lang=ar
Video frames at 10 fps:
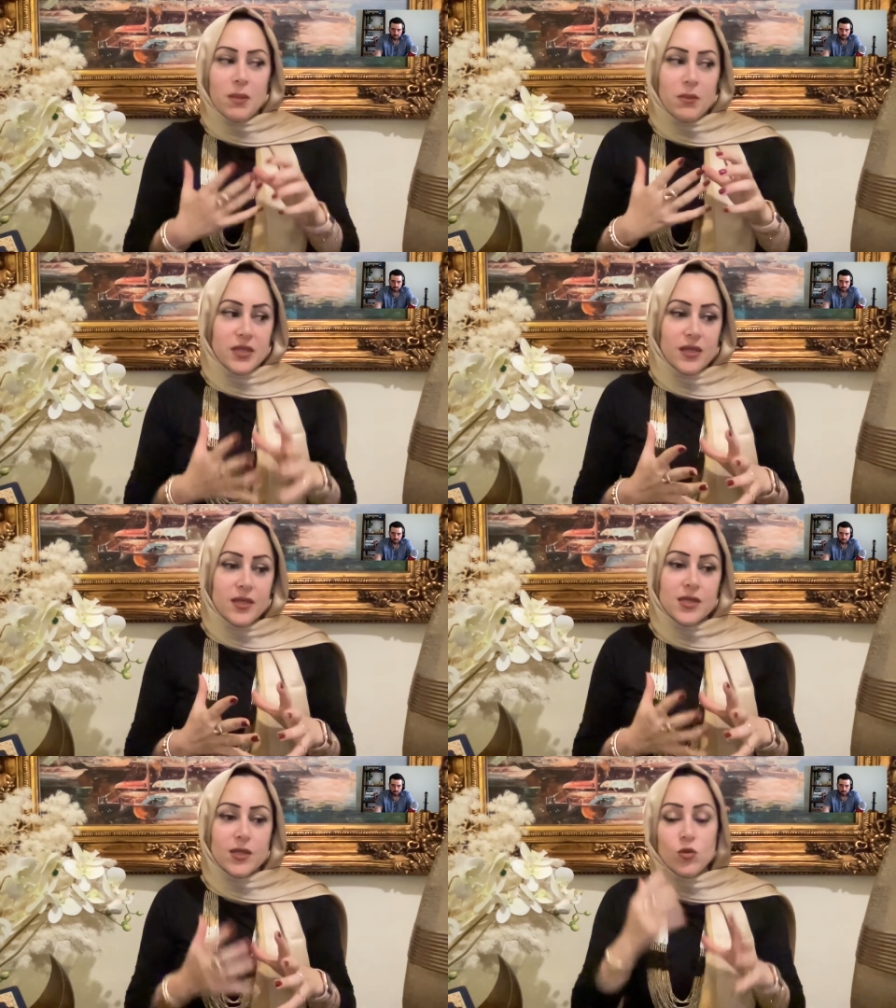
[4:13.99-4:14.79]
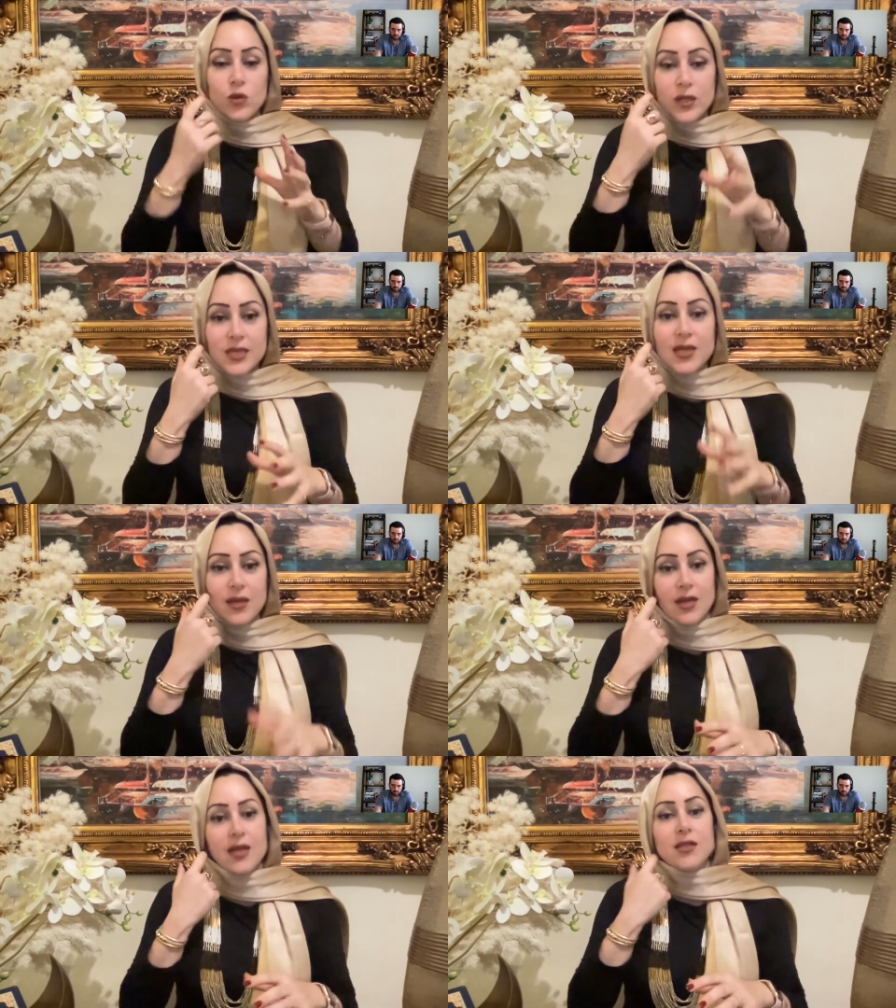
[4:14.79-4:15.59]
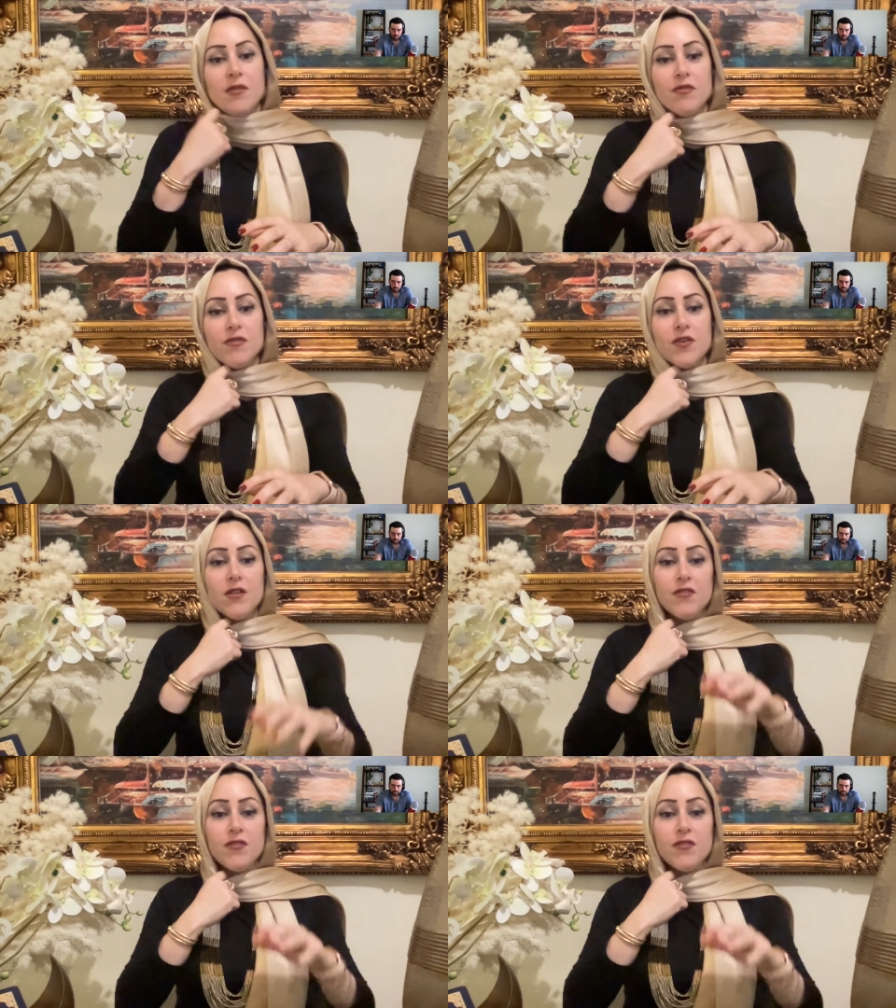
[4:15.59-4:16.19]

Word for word: بتحس إنه لسه للأسف